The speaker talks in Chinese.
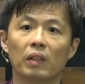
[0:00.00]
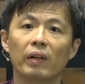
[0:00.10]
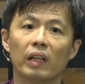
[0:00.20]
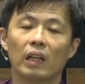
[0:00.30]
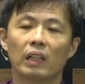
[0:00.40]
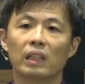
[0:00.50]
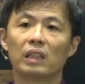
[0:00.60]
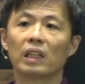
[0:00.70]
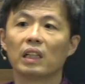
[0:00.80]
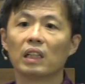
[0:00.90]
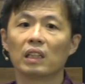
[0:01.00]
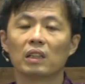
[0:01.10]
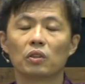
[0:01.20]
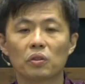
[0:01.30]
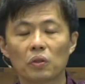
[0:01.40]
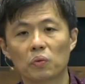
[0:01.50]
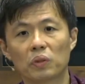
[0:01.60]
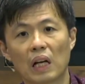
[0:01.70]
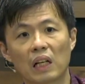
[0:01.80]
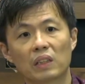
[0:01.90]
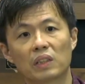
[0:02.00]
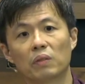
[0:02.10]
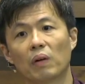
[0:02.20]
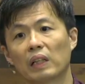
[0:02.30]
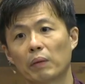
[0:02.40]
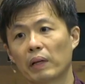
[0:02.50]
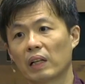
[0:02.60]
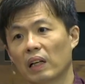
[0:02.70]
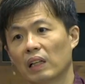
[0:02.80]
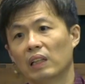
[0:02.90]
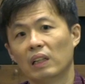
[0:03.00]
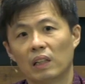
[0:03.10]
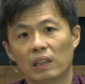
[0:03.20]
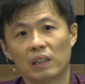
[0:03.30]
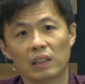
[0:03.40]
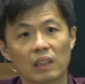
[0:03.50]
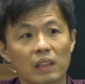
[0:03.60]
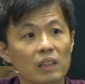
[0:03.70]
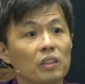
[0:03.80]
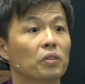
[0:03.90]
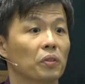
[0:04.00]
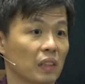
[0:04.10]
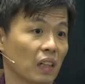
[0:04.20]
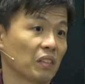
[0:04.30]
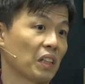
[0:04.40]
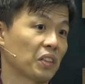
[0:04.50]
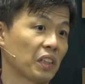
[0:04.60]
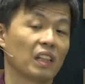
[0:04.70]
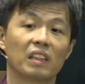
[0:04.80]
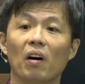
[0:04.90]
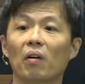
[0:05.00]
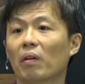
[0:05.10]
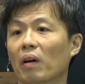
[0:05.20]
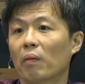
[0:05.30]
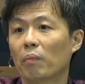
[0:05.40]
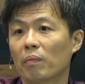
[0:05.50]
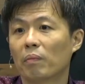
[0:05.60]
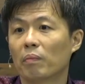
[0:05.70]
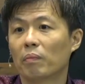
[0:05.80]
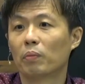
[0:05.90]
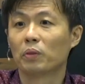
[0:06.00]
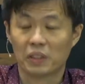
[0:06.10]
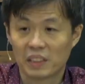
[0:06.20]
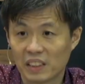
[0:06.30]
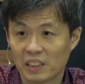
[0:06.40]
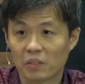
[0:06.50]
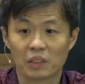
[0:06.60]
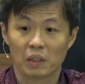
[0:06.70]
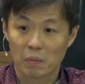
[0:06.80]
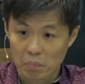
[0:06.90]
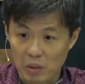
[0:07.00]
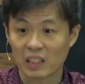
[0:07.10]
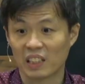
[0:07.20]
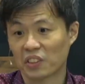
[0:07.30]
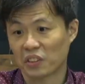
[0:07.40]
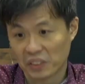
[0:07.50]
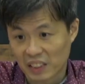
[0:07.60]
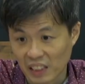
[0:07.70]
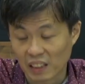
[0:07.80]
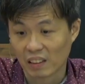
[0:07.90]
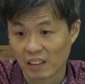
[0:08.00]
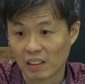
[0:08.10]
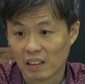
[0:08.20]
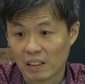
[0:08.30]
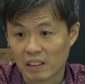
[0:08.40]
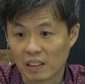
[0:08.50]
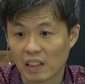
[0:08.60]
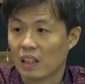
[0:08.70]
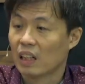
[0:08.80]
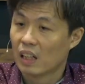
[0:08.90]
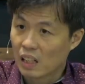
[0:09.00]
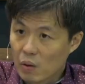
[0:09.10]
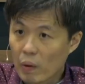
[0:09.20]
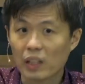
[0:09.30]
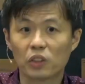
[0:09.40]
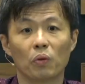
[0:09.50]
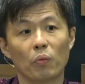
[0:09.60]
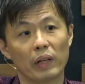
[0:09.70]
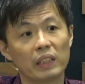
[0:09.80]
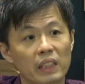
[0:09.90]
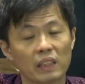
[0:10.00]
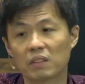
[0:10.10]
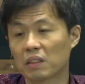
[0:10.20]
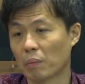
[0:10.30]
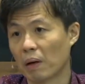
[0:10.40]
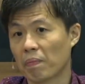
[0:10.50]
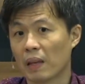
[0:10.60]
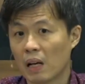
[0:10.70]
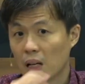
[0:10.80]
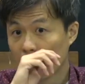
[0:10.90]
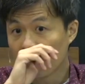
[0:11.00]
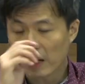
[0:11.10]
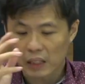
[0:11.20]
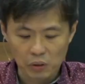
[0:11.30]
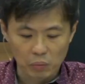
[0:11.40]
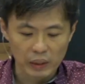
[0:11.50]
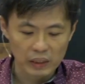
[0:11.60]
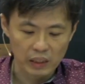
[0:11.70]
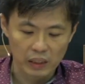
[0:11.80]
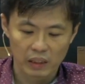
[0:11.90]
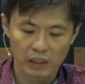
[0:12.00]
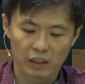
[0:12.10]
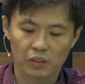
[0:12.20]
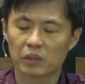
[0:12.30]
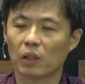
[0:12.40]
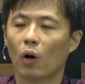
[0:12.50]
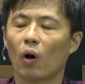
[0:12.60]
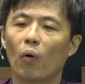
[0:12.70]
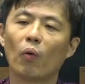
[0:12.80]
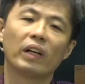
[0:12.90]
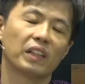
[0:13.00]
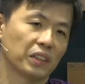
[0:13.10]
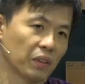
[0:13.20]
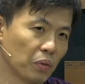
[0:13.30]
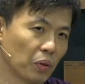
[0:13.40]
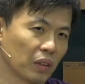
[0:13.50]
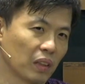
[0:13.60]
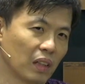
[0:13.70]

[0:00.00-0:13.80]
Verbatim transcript: 因为你在你的受伤、失望里面呢，你更是觉得好像生得到啊，不实际，或者呢不可能实现啊。那另外一种危险是什么？另外一种危险就是婚姻生活。